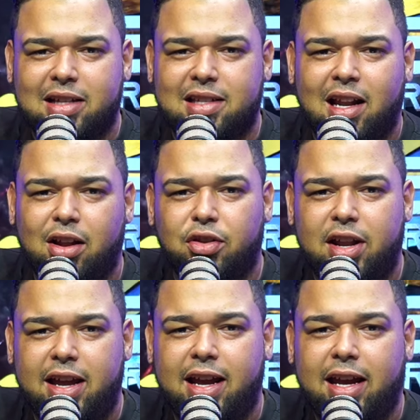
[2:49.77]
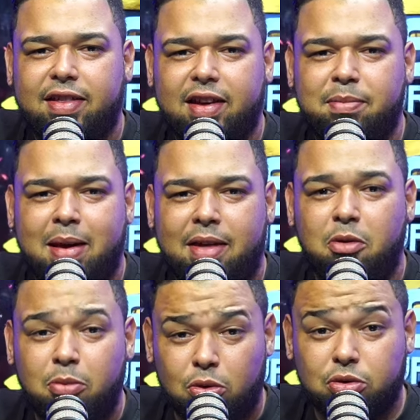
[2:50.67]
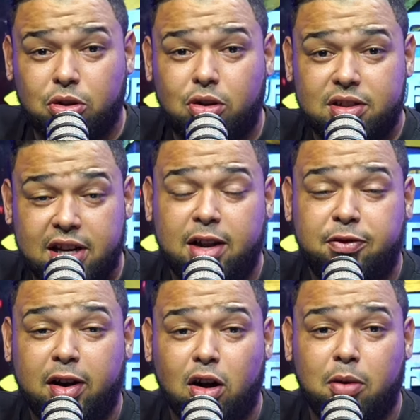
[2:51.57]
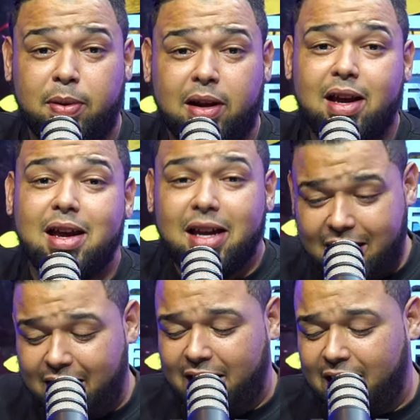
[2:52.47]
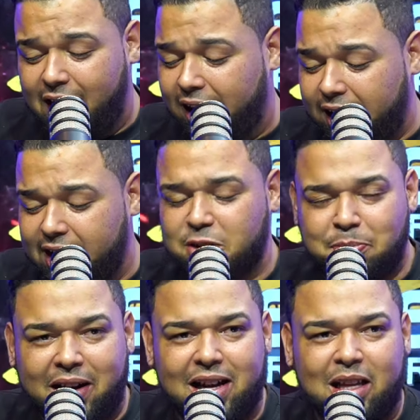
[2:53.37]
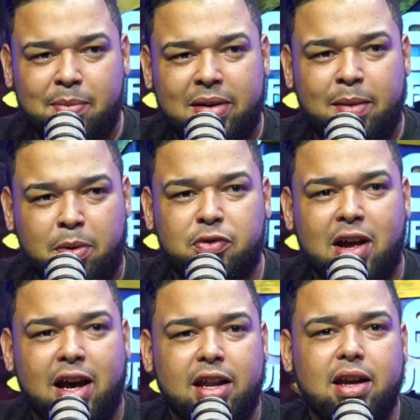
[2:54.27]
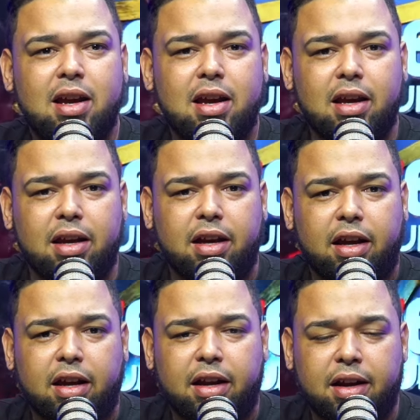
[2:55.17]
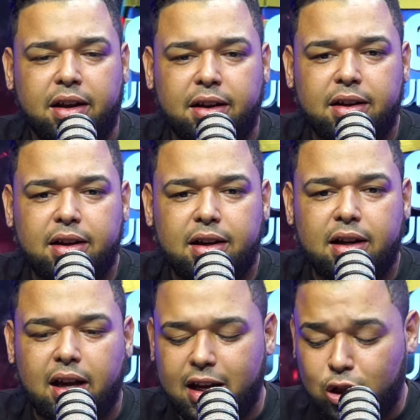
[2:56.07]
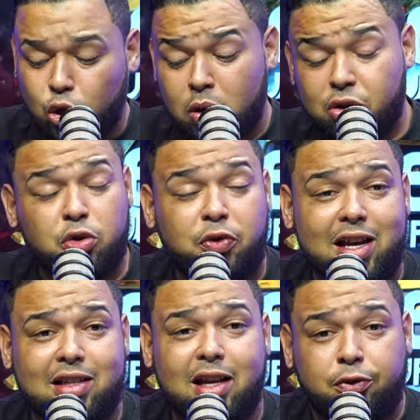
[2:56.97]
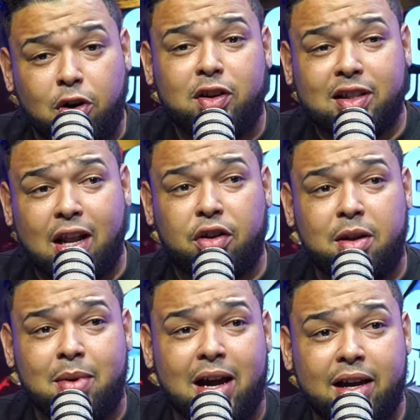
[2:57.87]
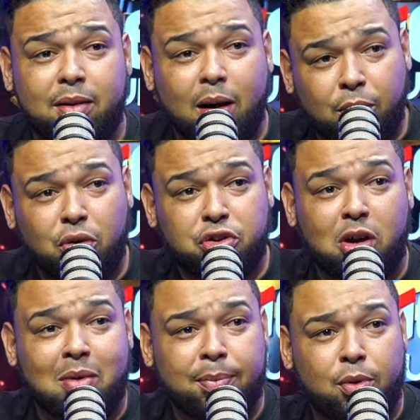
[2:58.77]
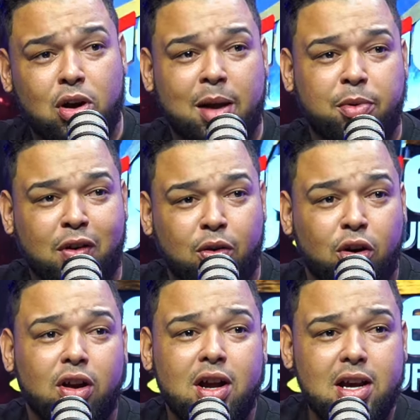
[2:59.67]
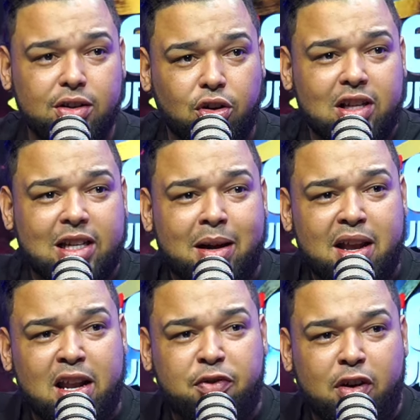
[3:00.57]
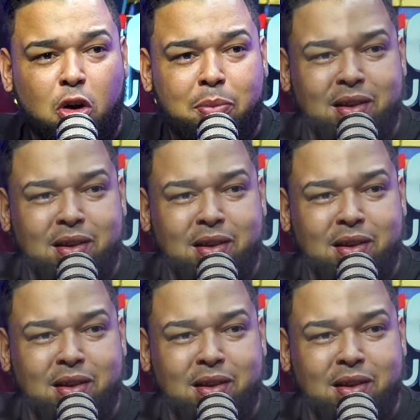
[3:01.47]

de Alex Rodríguez y de Medio Mundo, Jennifer López, que era ex pareja también de Pop Daddy, eh estuvo en sus fiestas, fue filtrada una imagen, la producción como me la ponga ahí por favor, donde se ve a Jennifer López